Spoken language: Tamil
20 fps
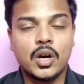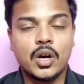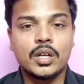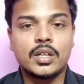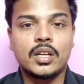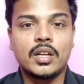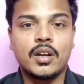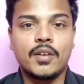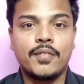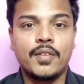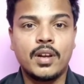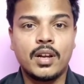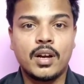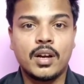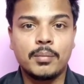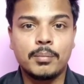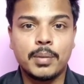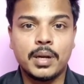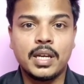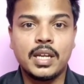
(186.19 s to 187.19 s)
டாக்டர் கஃபீல்
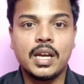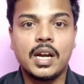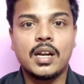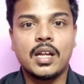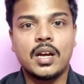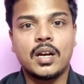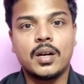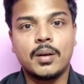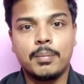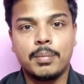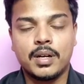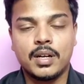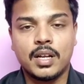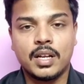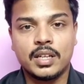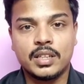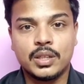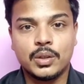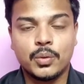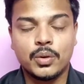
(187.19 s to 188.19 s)
கான் பலியாடு
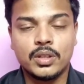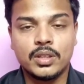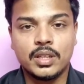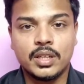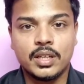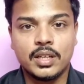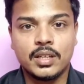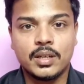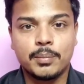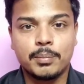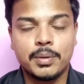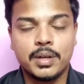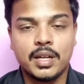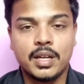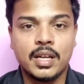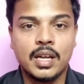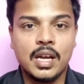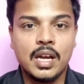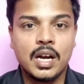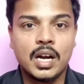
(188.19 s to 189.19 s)
ஆக்கப்படுறார் இந்த குழந்தைகள் இறப்பில்
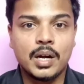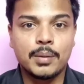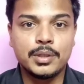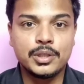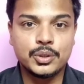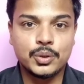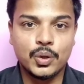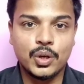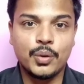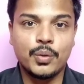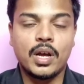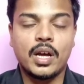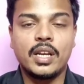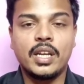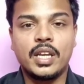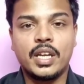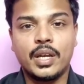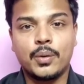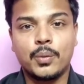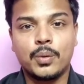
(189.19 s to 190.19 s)
அப்படின்னு சொல்லி ஒரு
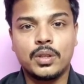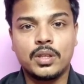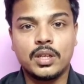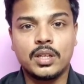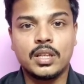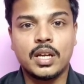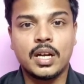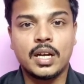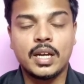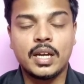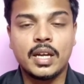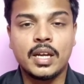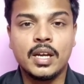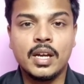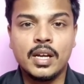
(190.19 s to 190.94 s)
அறிக்கை கொடுத்துருந்தாங்க